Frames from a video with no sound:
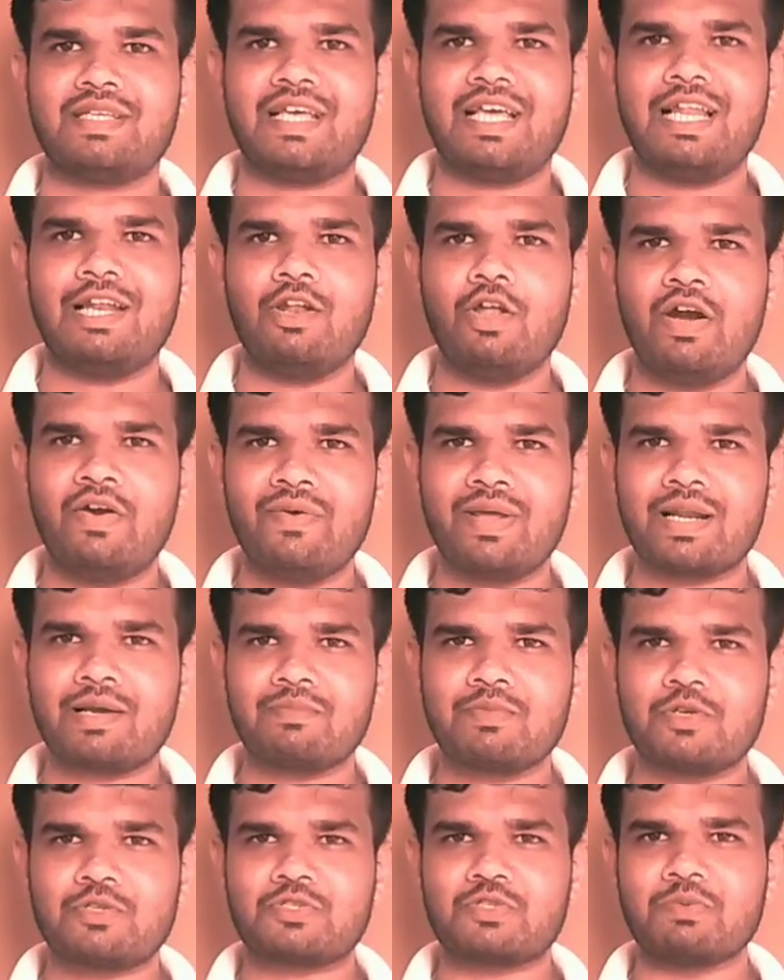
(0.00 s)
हेलो एंड
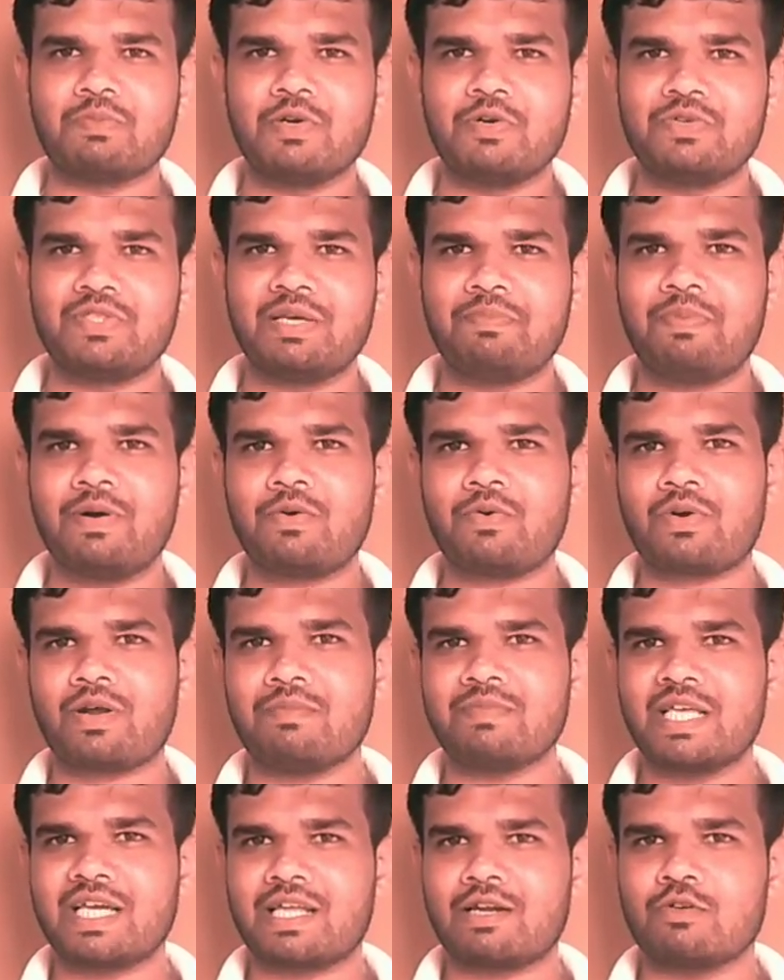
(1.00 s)
वेलकम दोस्तों मैं दीपक और
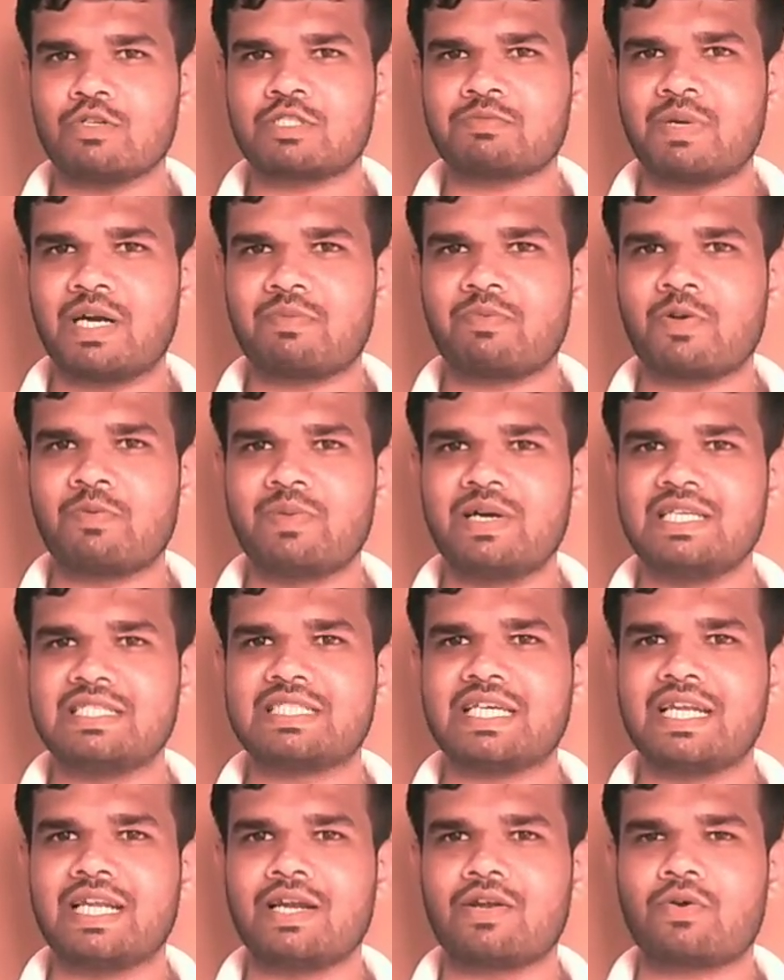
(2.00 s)
आप देख रहे हो स्मार्टफोन बड़ी
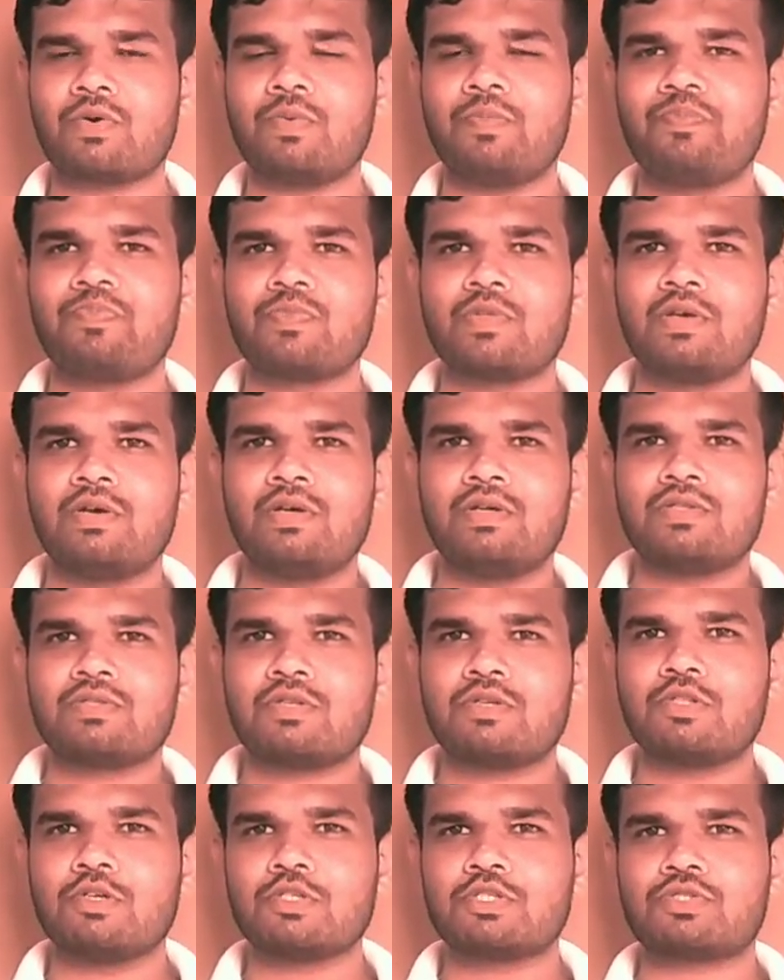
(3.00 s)
चैनल को
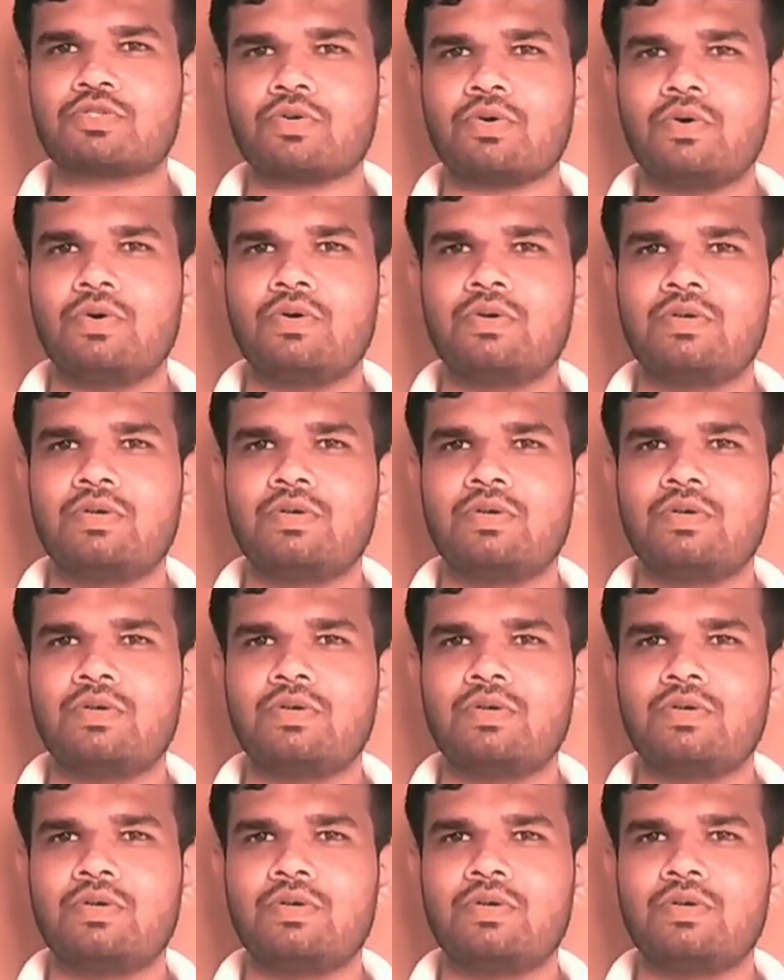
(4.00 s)
तो दोस्तों